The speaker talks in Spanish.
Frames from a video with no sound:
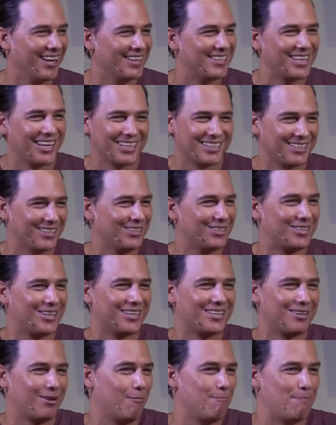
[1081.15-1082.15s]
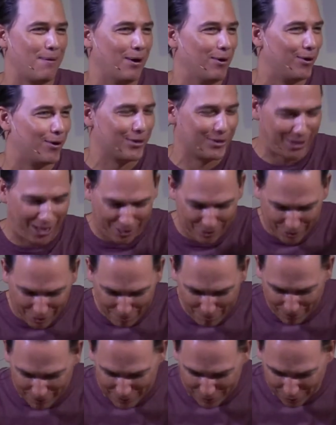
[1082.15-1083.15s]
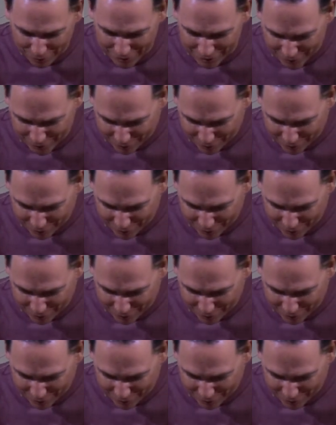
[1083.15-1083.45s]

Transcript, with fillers: Eso es, lo peor, tacos al pastor de